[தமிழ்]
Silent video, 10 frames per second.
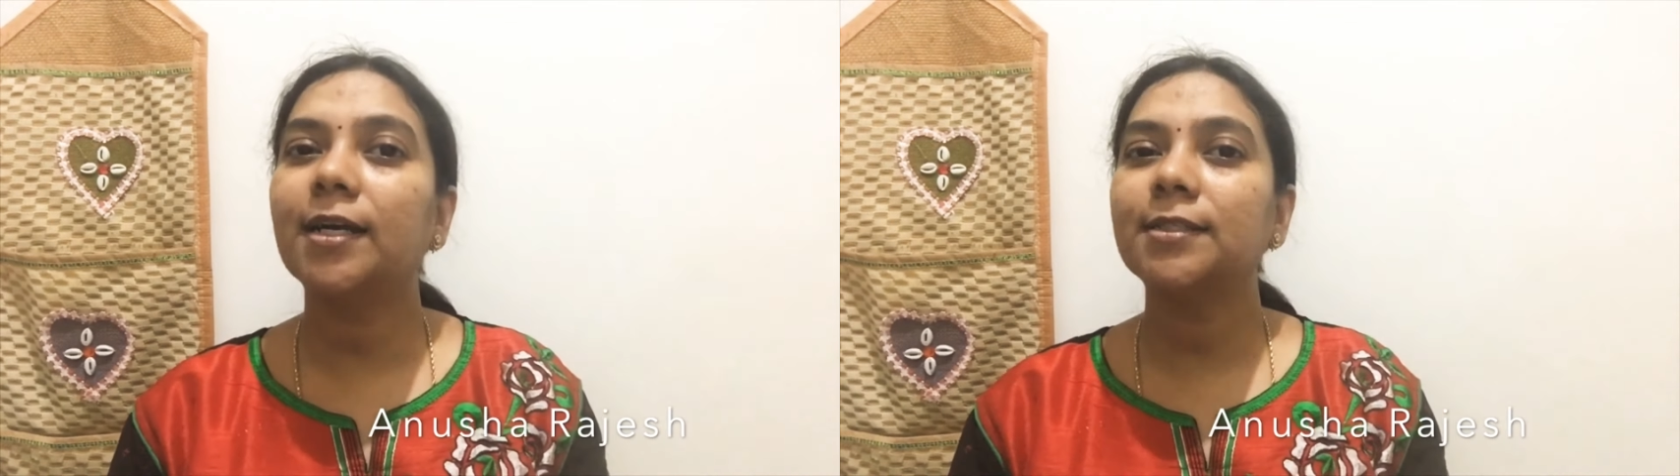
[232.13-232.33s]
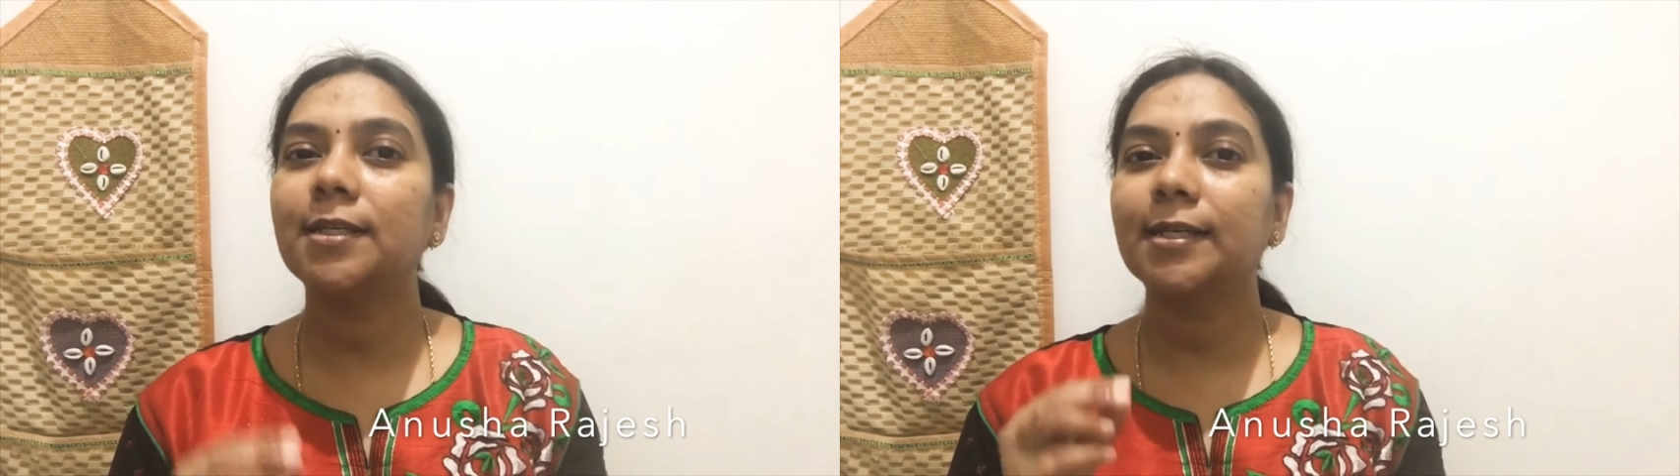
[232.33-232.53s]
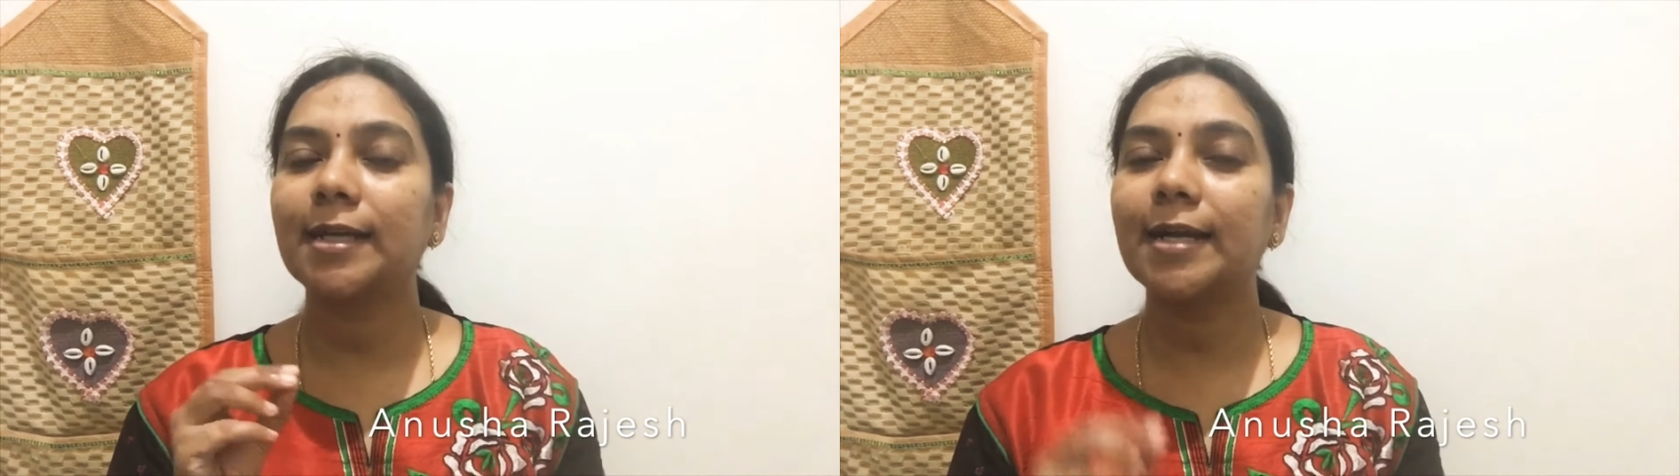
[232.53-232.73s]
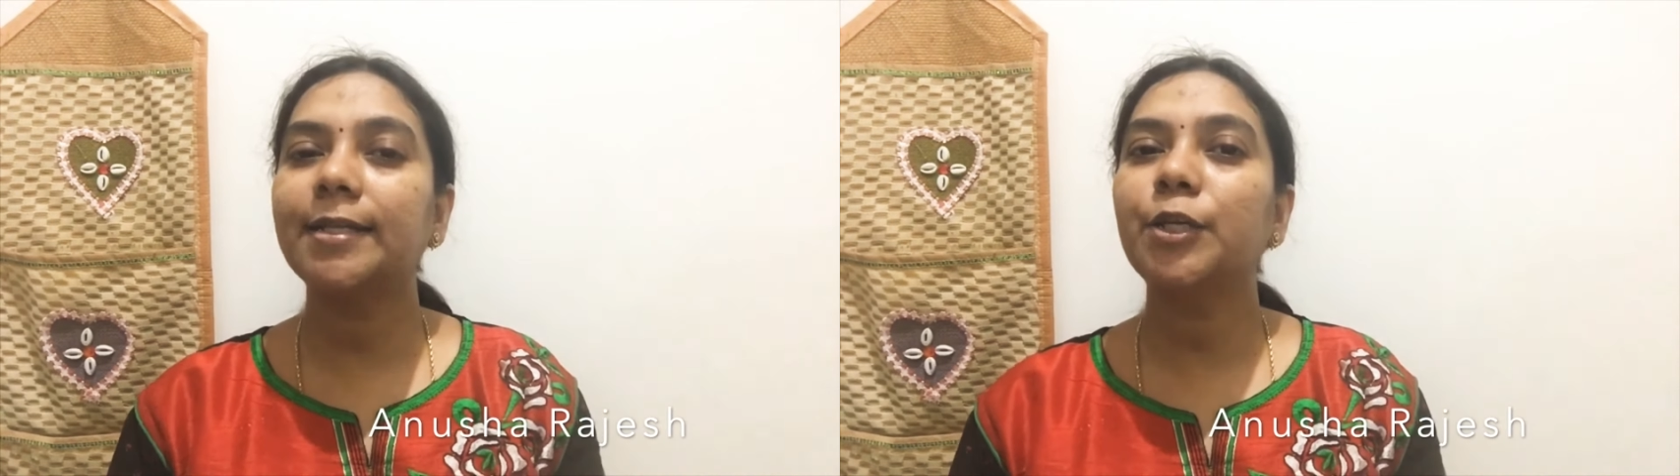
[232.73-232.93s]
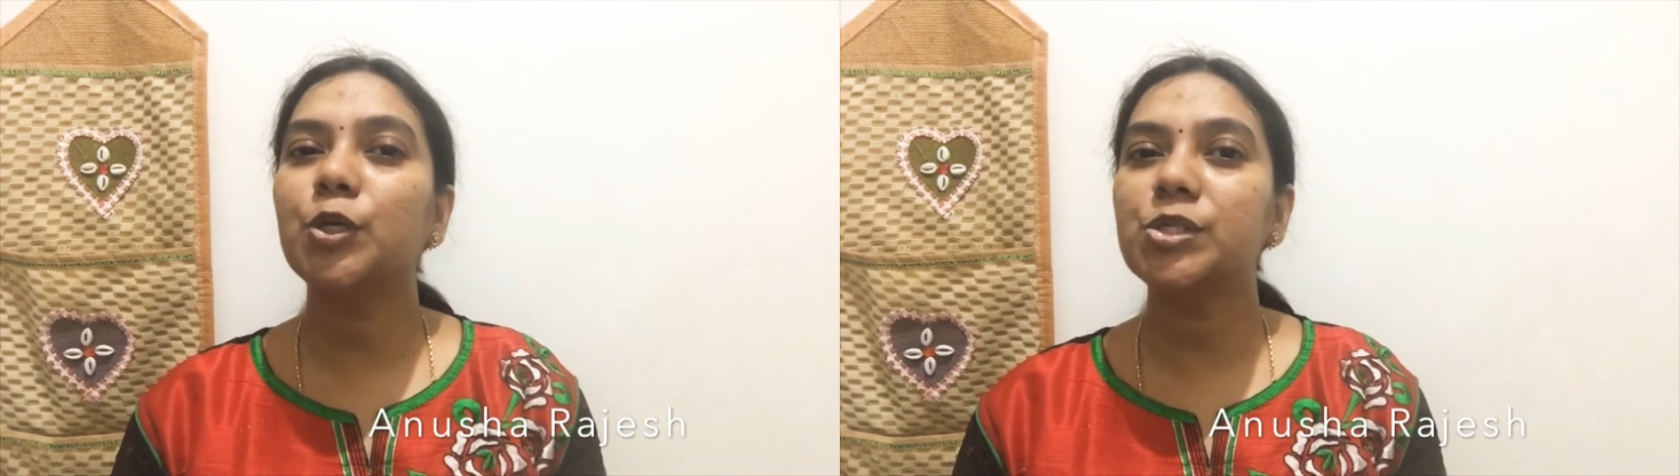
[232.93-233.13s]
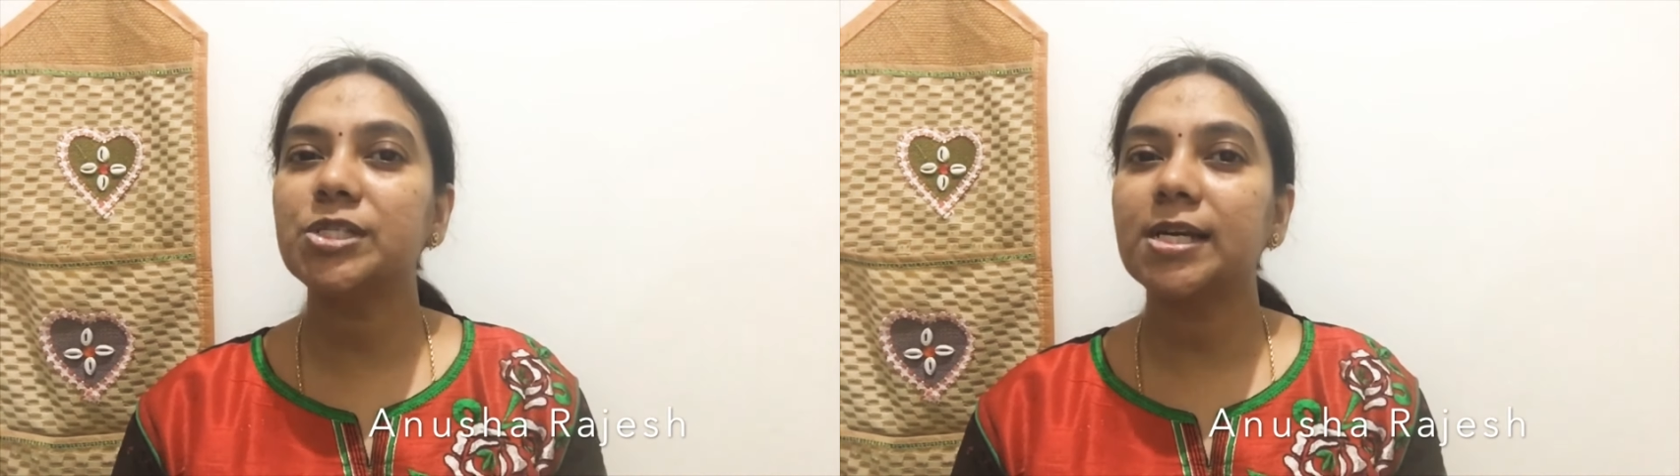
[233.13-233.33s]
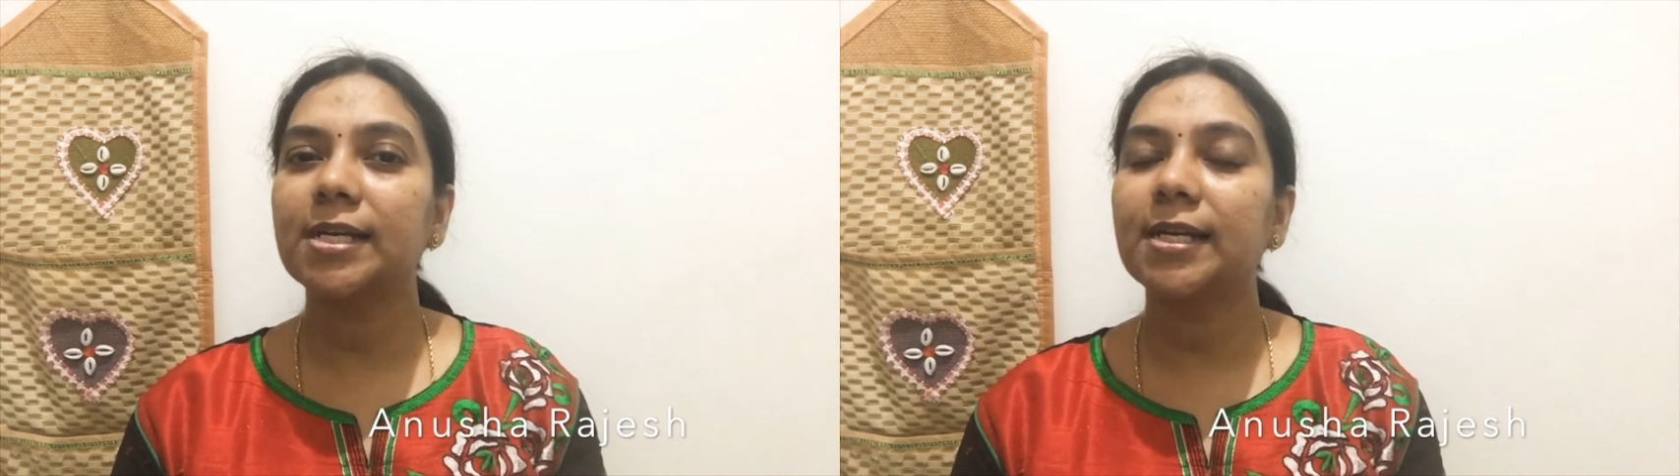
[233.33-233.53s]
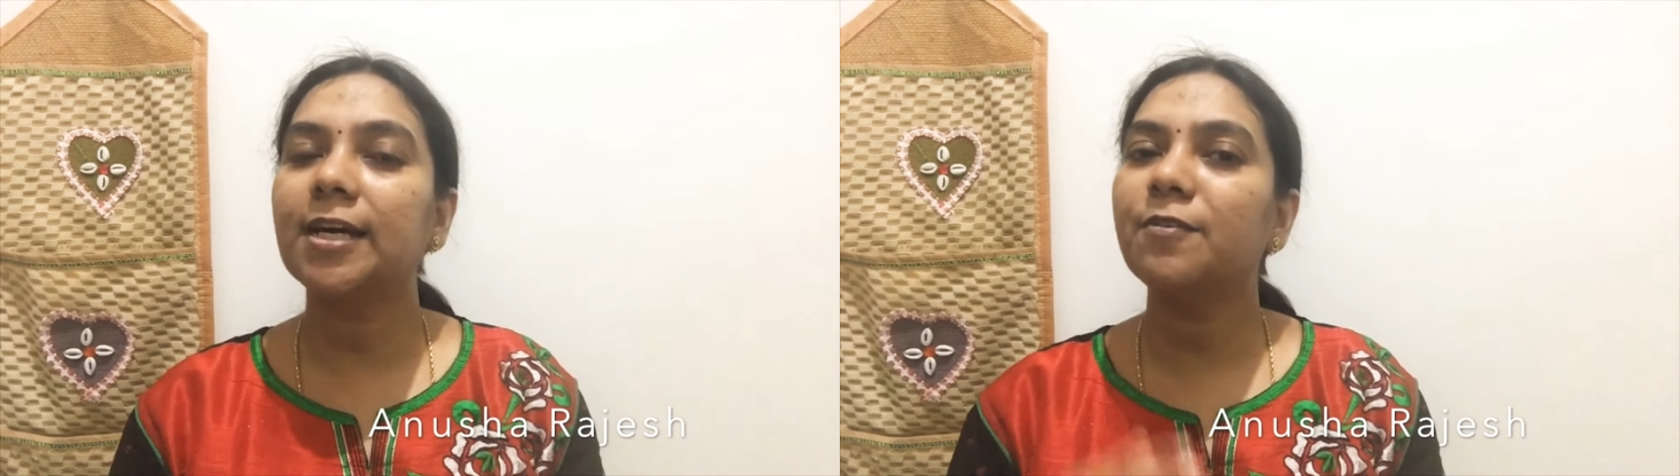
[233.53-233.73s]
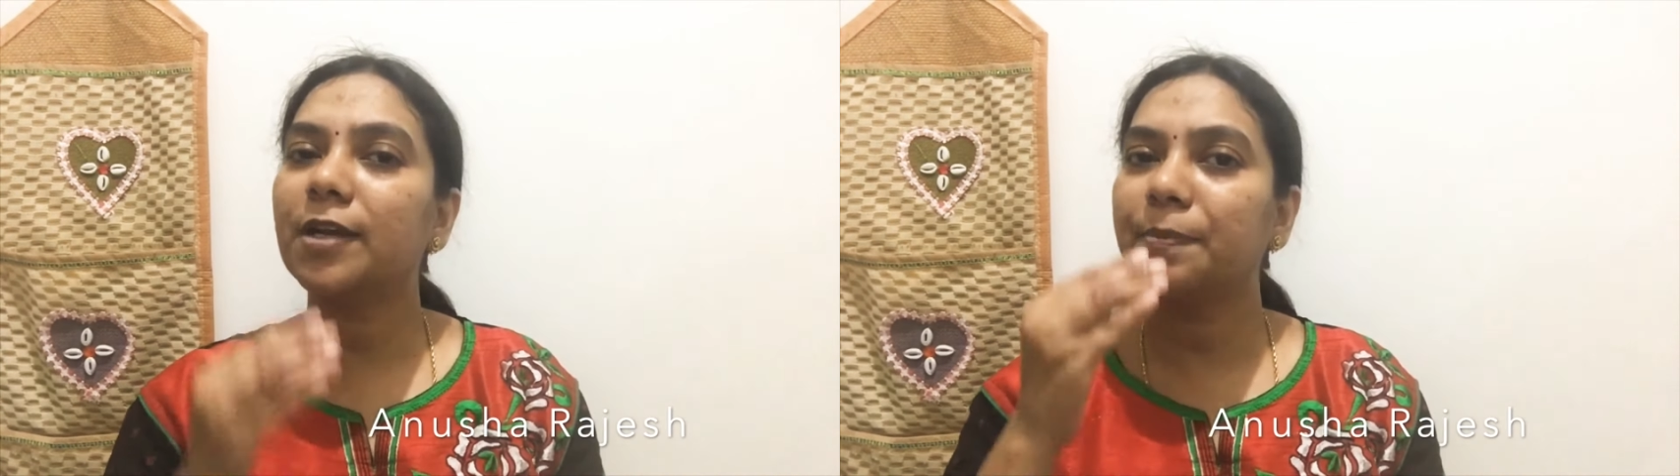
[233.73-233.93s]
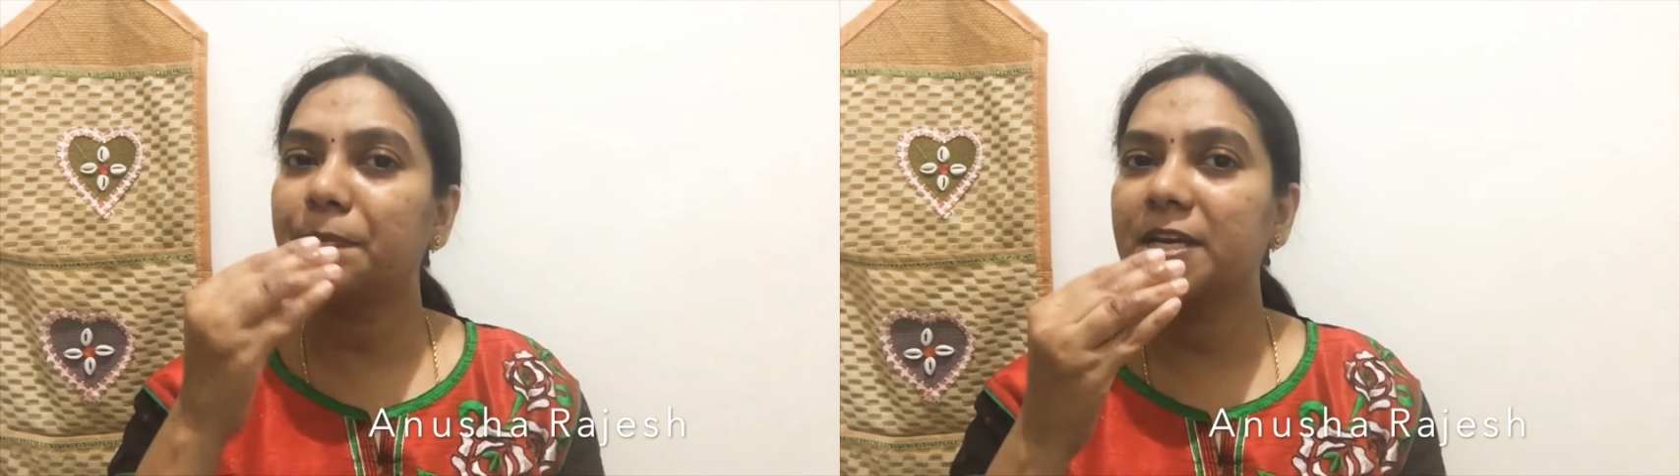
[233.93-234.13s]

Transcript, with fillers: அந்த கிராட்டிடியூட் ஜேர்னலில் அவங்கள